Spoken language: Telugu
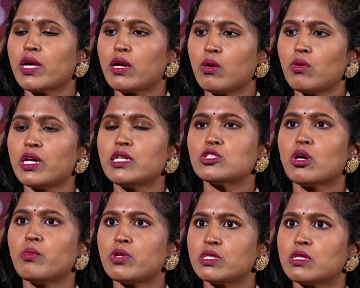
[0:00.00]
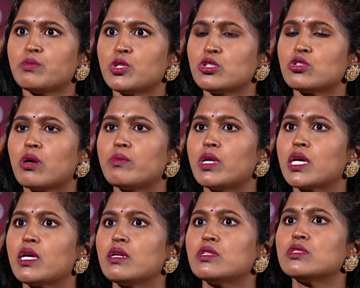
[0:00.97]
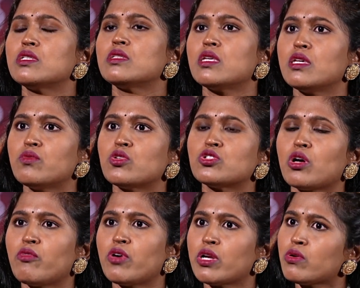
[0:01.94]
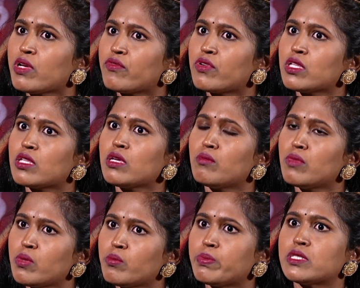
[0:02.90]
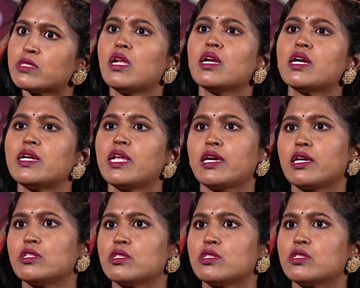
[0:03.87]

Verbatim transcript: అకౌంటెంట్ జాబ్ రిసెప్షన్ జాబ్ దగ్గర నుంచి సీఈఓ e జాబ్ వరకు ఎవ్రీథింగ్ మేము పర్సనల్గా టేక్ కేర్